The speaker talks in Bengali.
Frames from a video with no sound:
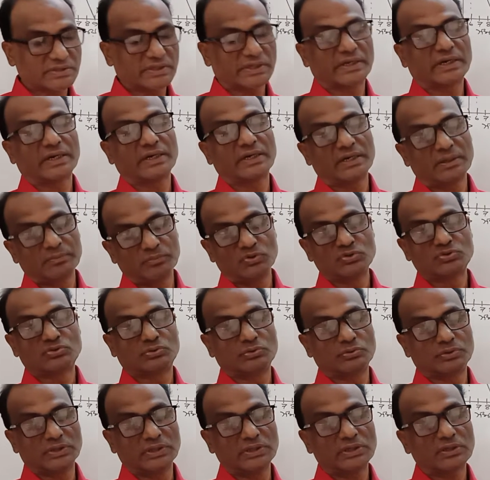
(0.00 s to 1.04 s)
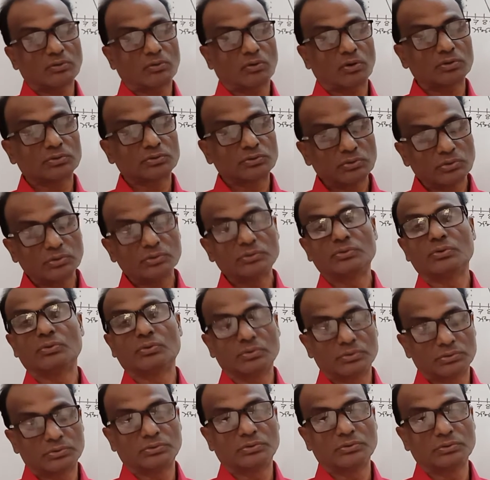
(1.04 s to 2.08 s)
সেকেন্ডে বস্তুটি কত
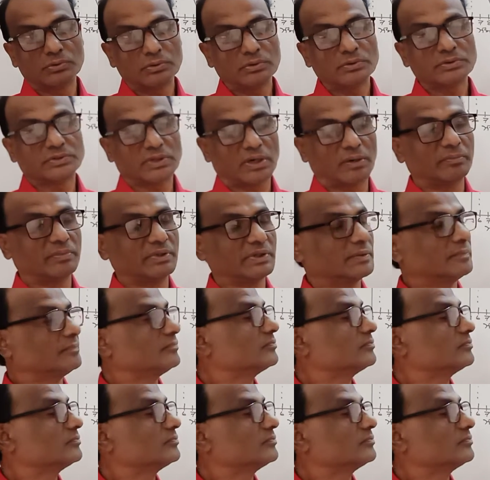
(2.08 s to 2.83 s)
দূরত্ব যাবে